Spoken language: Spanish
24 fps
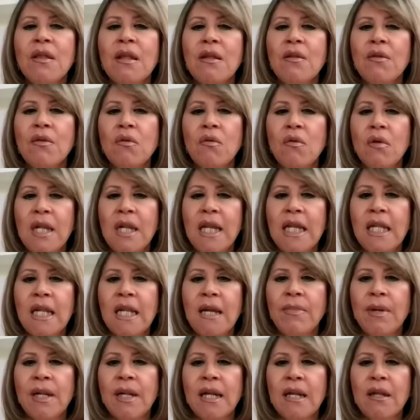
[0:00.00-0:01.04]
de
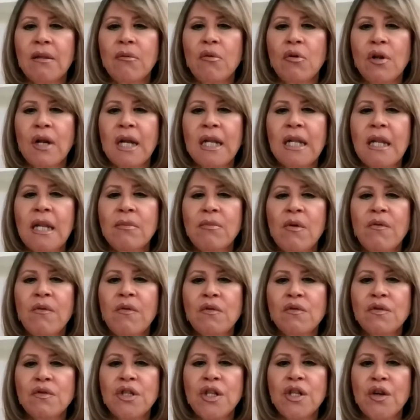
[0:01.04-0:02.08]
insulina para que su organismo
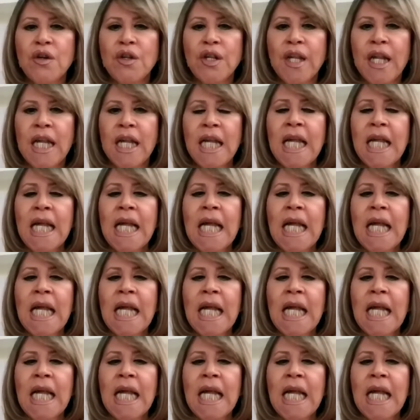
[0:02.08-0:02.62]
funcione.